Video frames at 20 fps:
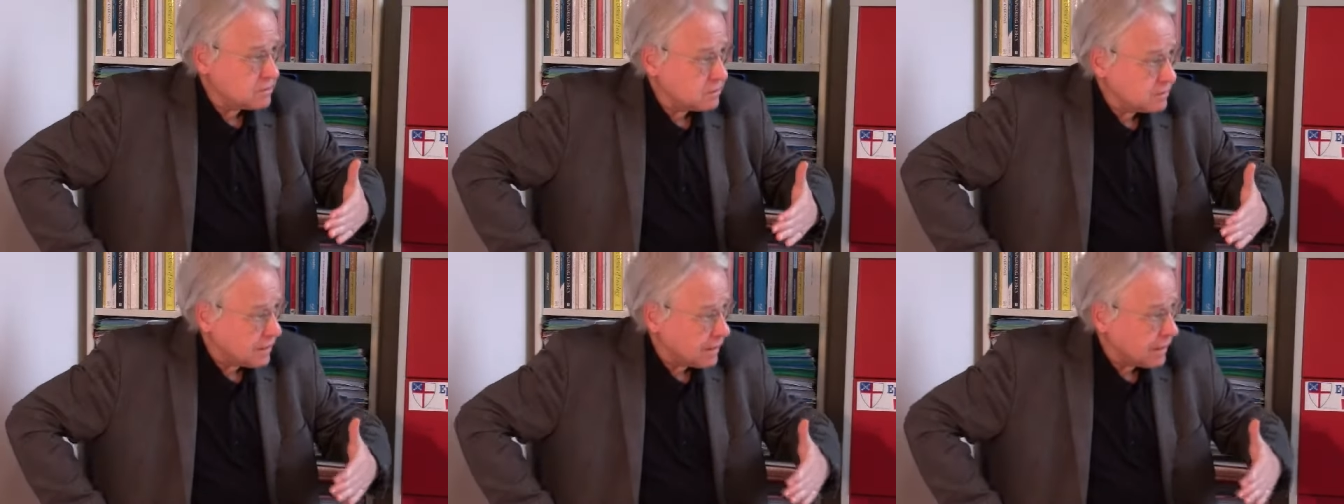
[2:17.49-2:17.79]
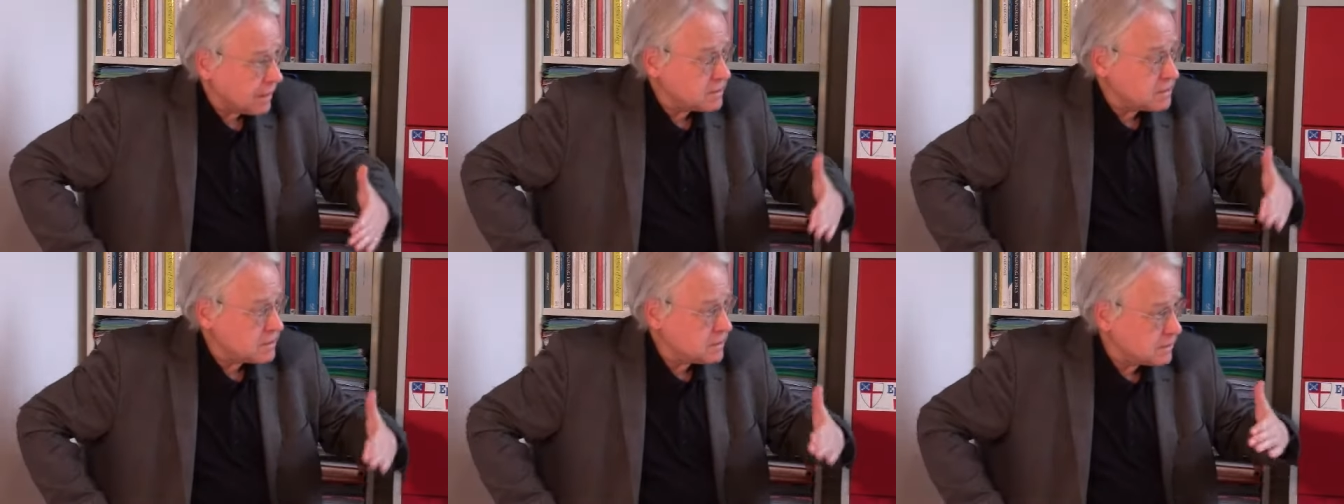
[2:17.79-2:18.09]

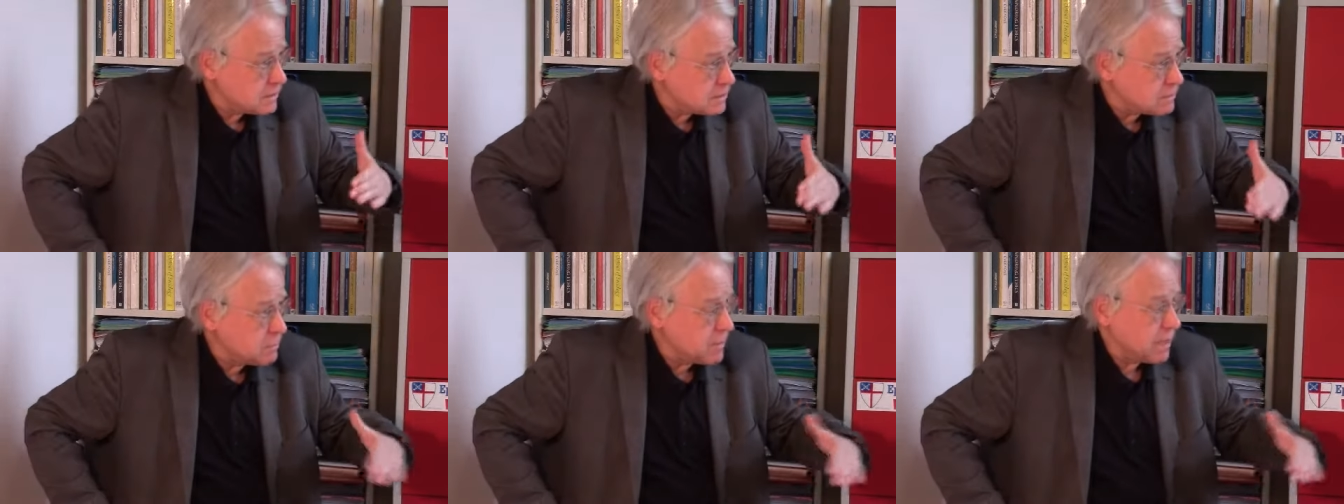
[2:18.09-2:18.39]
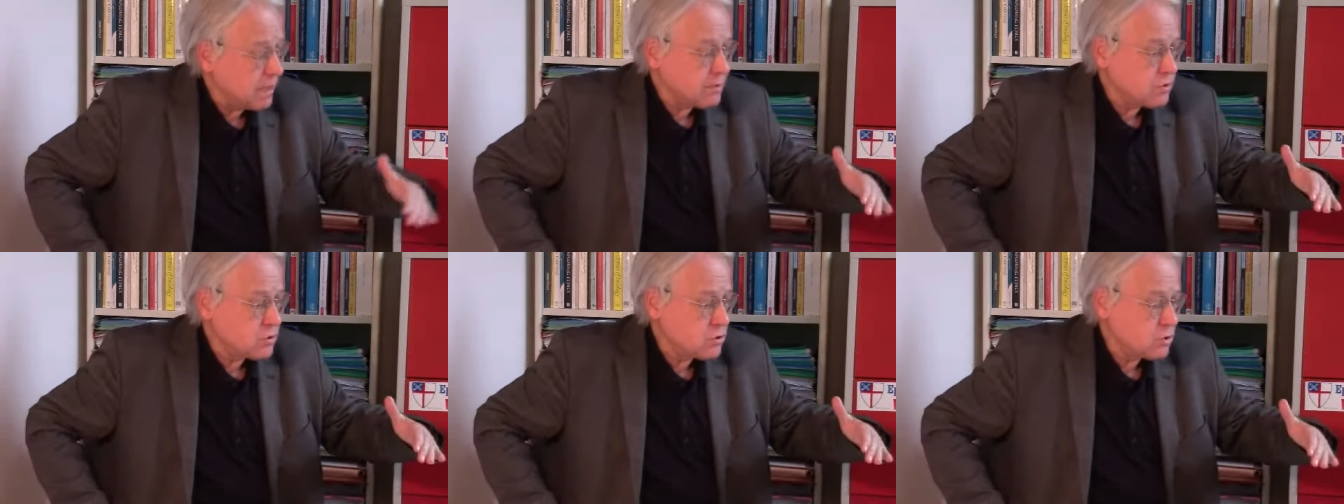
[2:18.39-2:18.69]
Interesse des
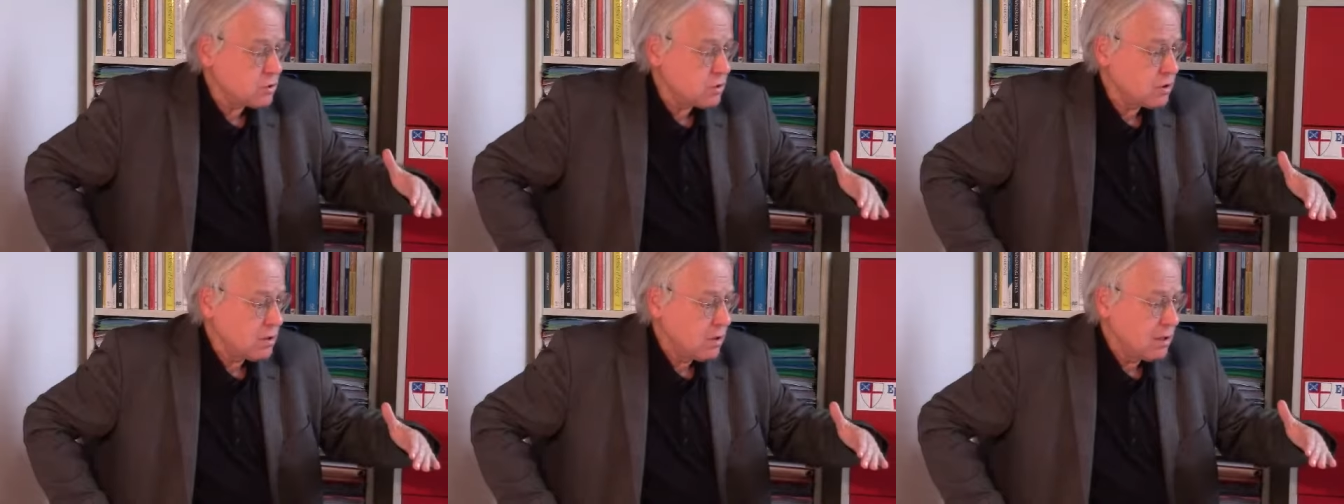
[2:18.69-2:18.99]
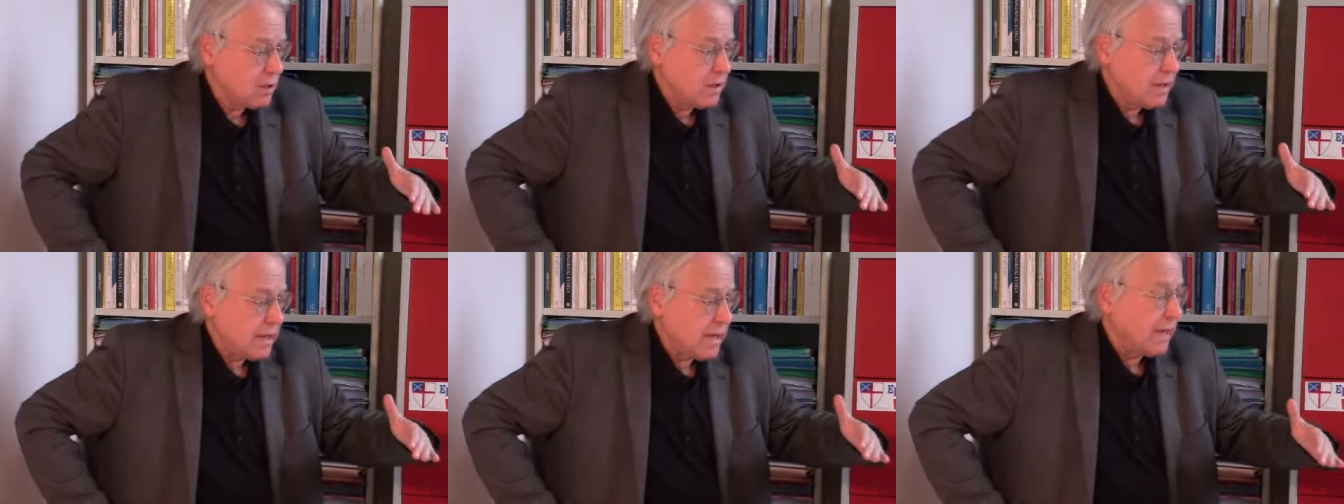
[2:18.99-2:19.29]
Menschen,
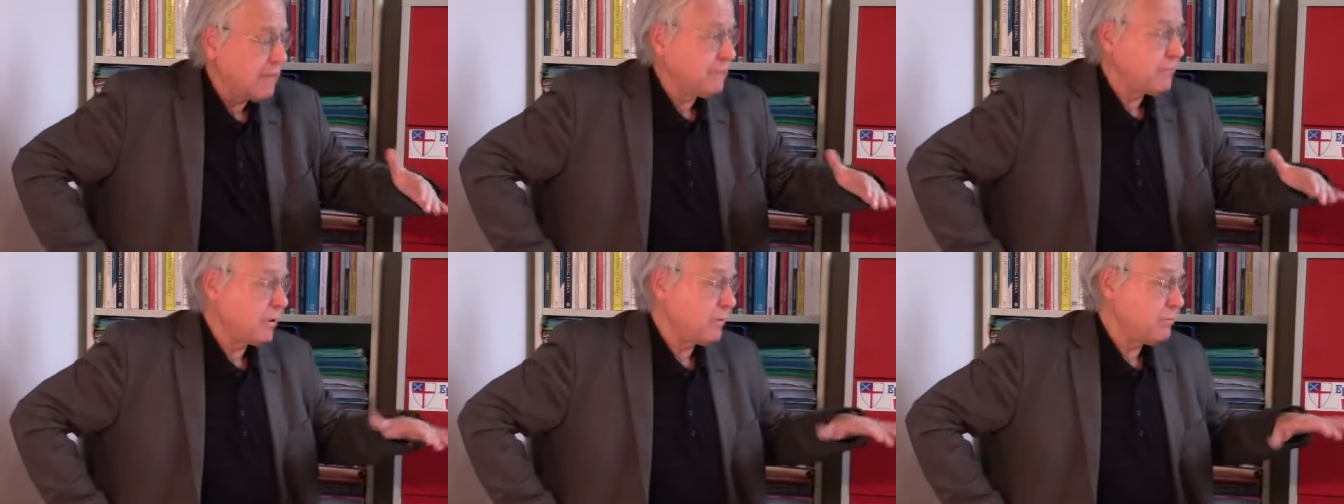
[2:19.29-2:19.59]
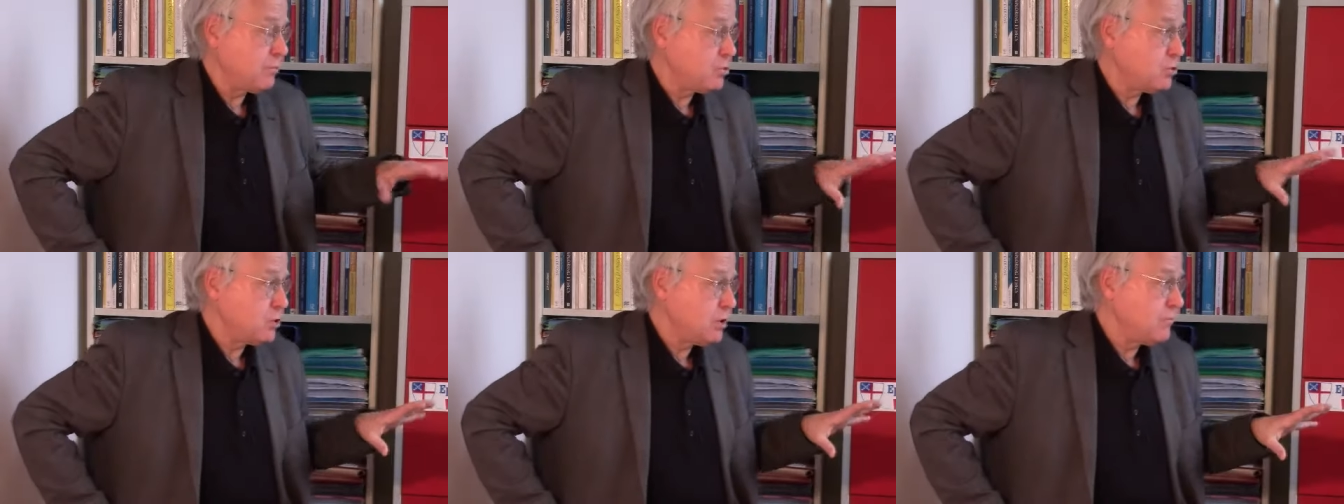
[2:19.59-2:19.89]
einfach
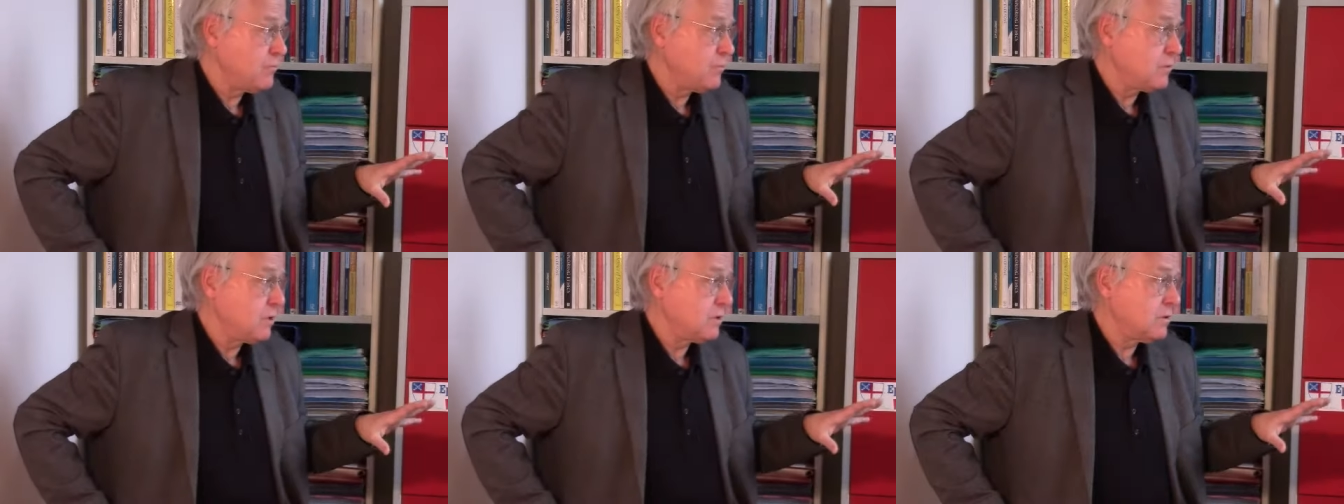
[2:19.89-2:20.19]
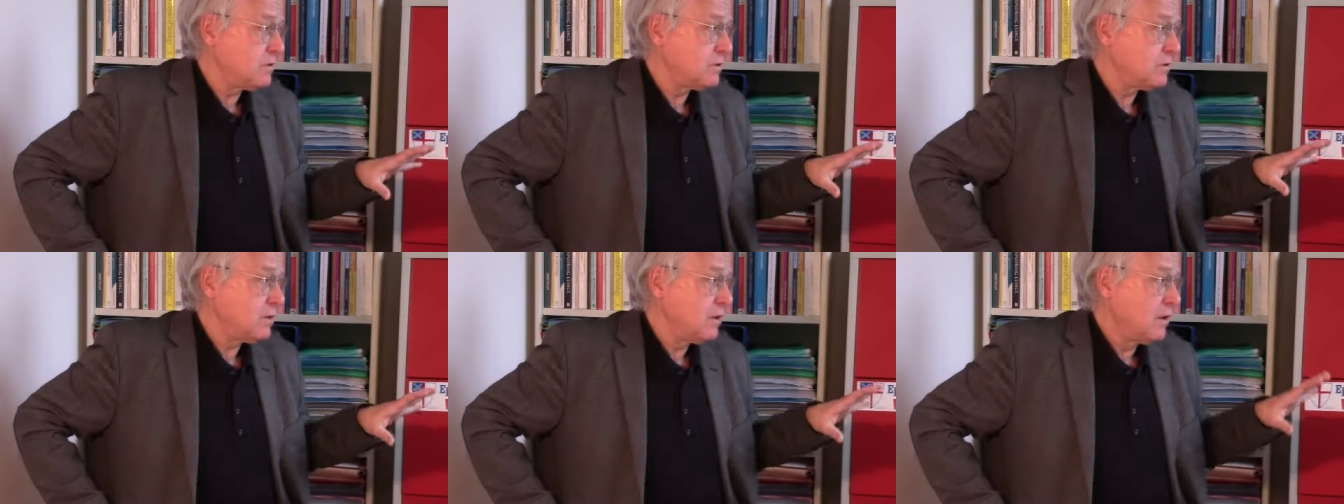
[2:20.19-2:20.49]
ein
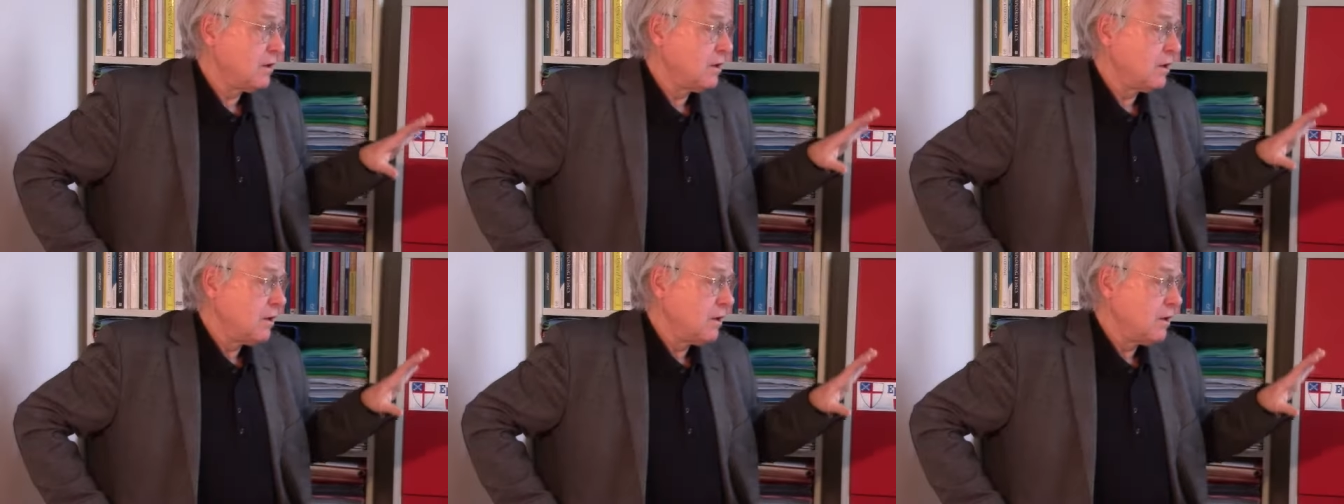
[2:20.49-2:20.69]
bestimmtes